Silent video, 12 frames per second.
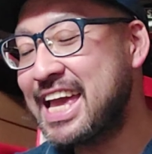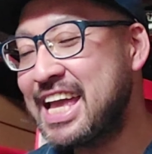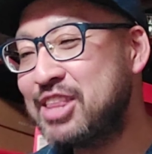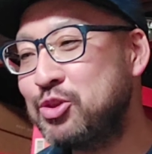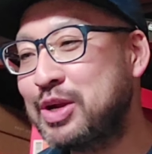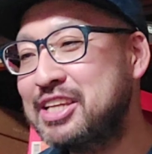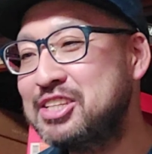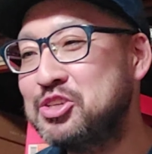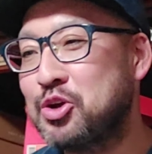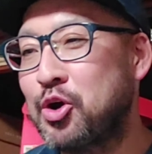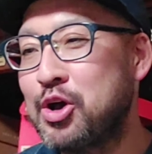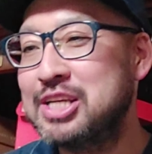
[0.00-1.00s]
えー、っと、あれで
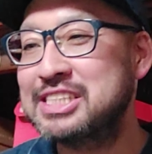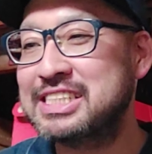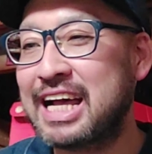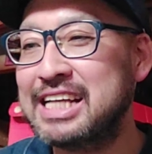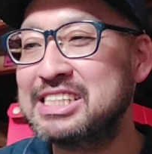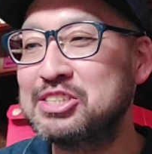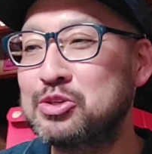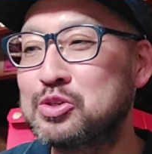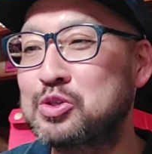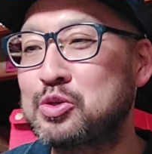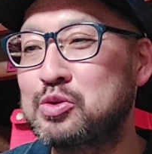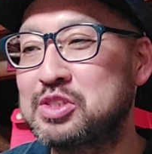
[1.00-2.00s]
すよ。3
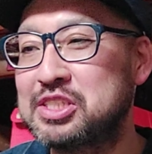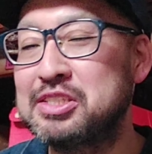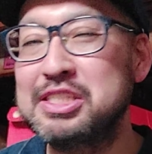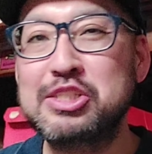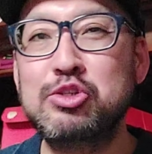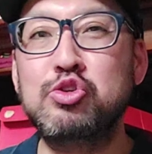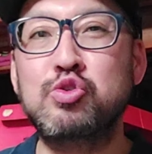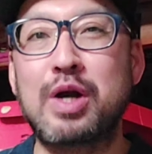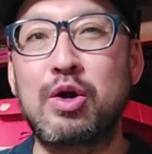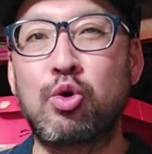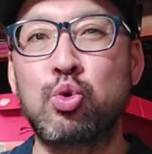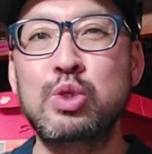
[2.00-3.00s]
足のうち2足
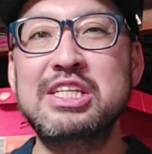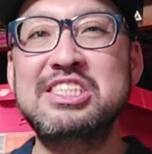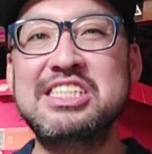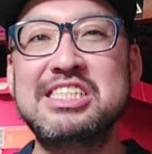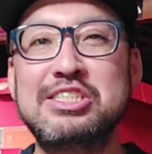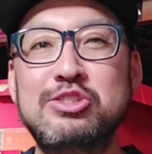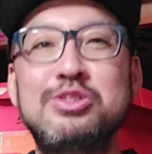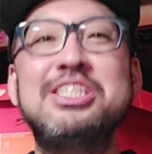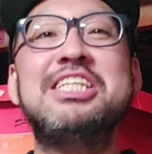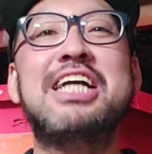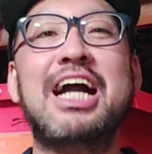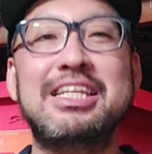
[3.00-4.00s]
は同じ
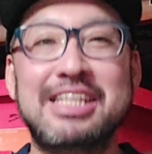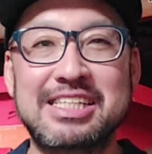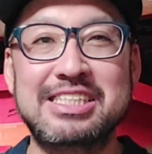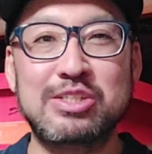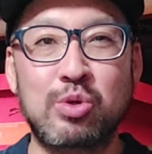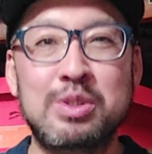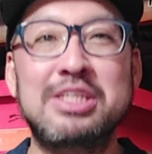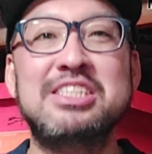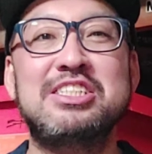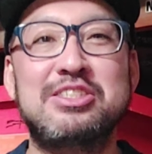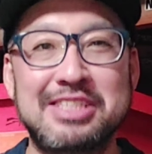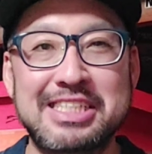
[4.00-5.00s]
スニーカーです。同
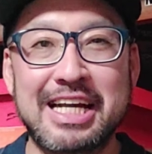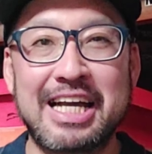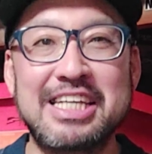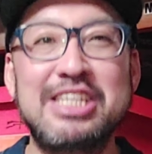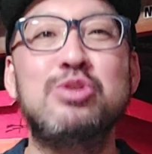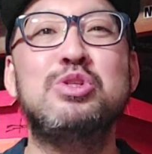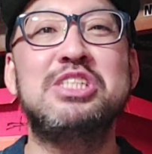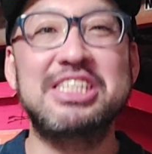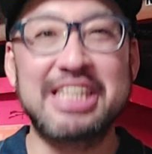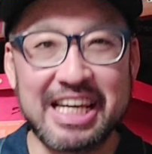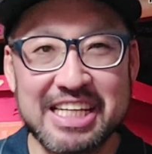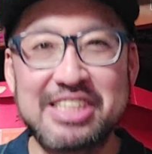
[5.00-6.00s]
じスニーカー。色
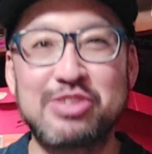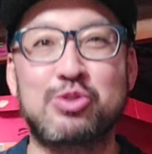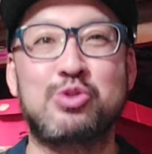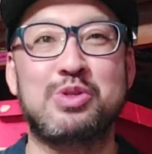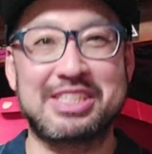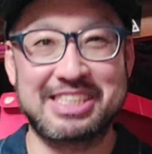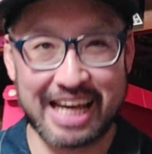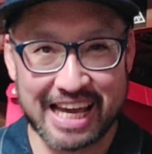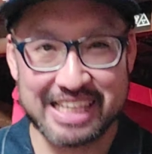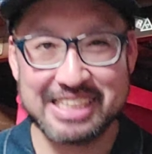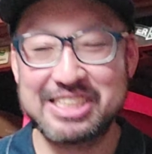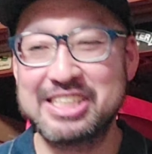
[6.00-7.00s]
違いってことです。
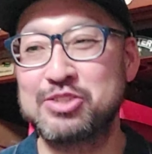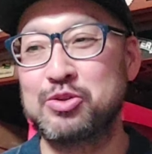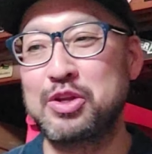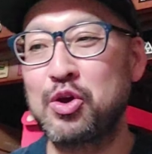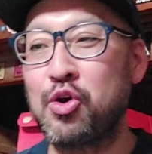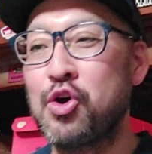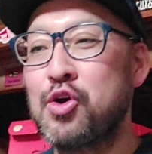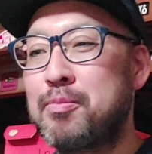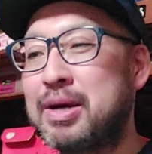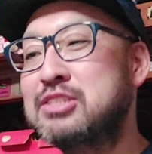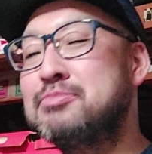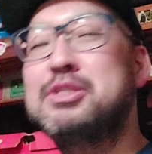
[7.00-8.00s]
はい。じゃあ、それを
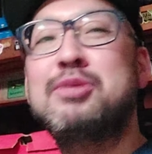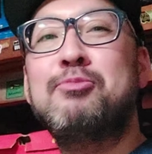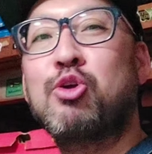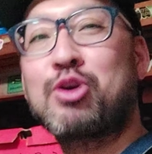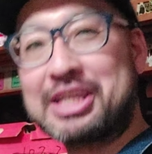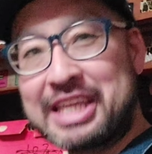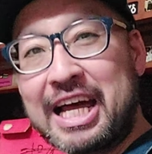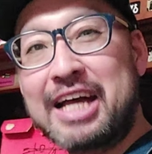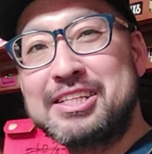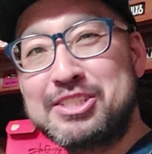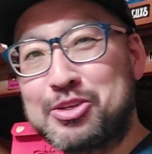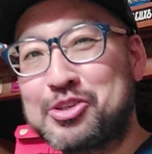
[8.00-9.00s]
まず見てもらおうか
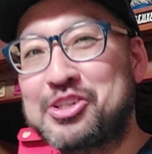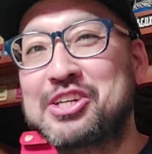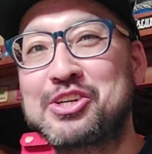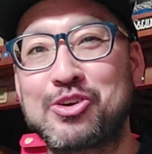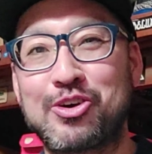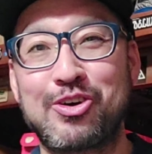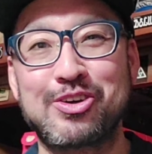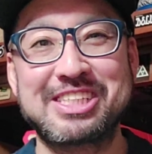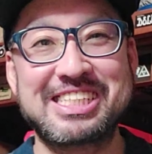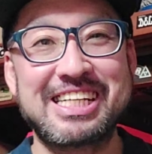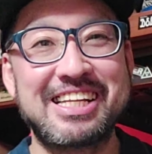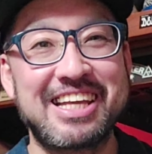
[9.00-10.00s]
な。2足。こ
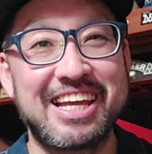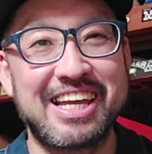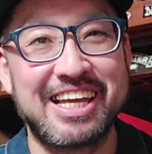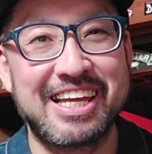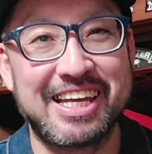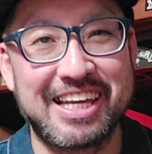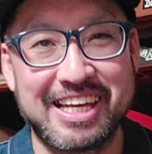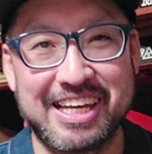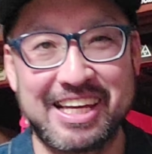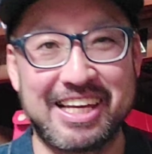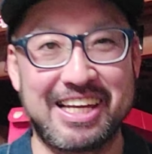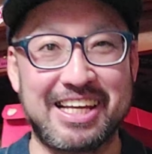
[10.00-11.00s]
ちら
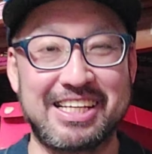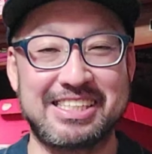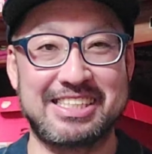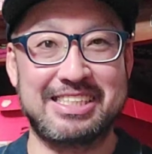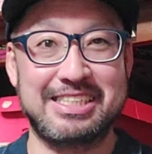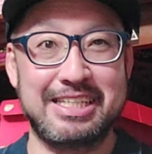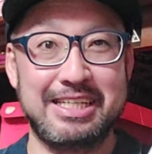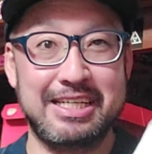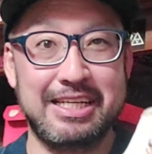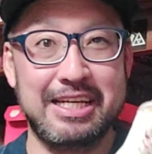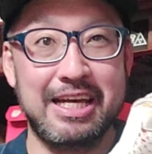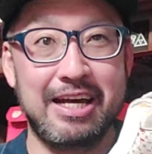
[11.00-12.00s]
でーす。
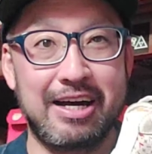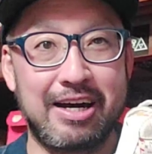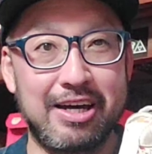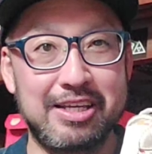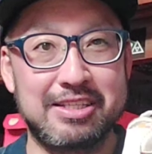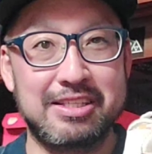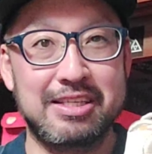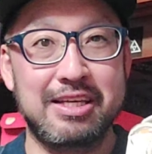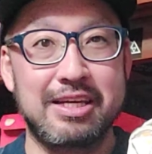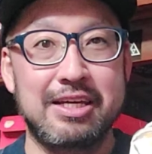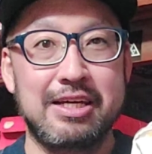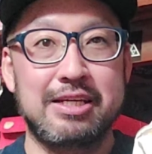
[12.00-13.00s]
はい。
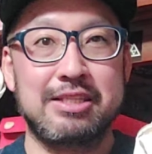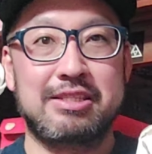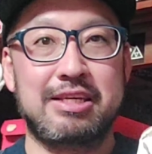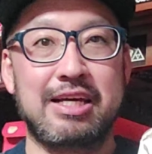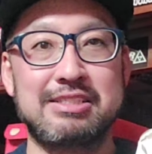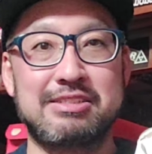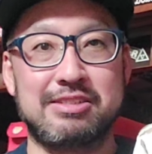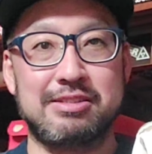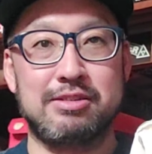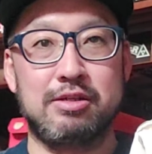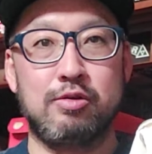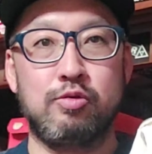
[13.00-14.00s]
タス、
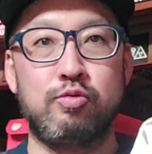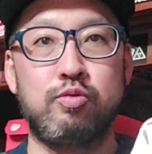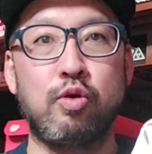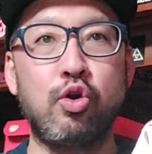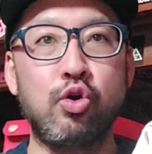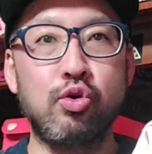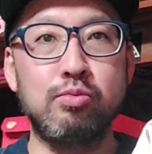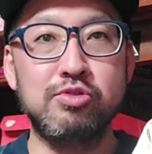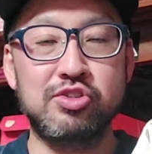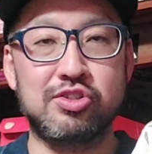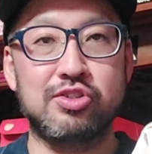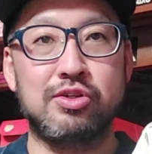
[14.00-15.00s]

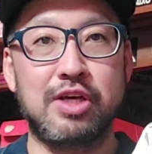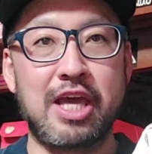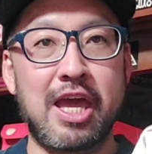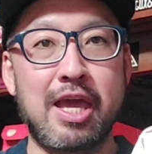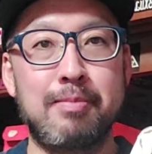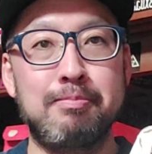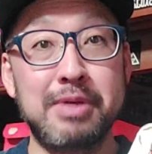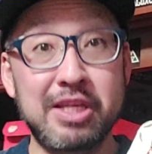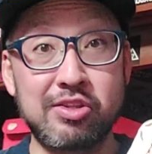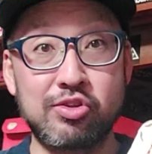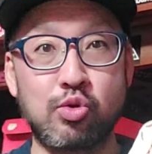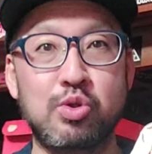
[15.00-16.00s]
フォームズ、えー、
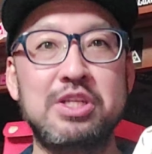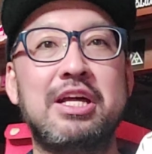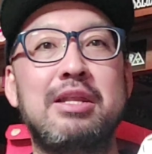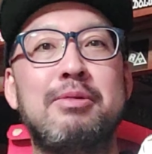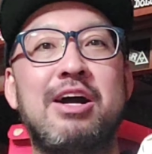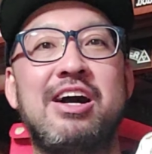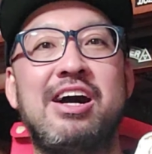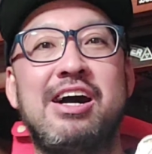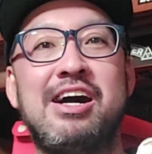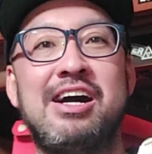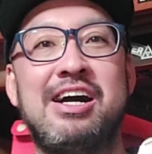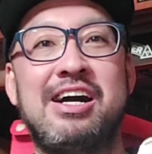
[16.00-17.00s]
ミットになり
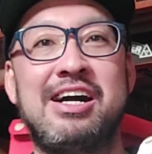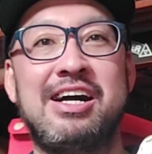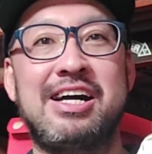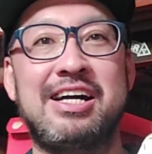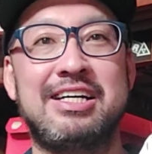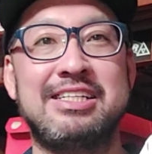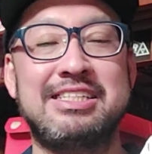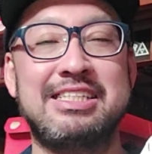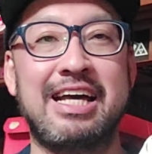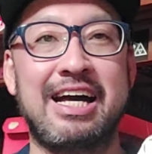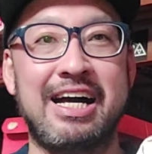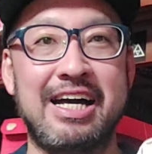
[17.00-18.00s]
ま
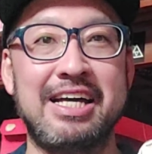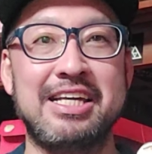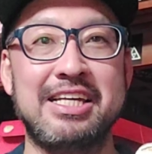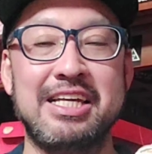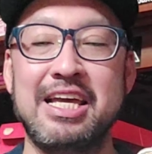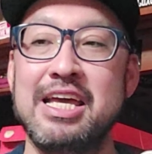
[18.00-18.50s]
す。はい。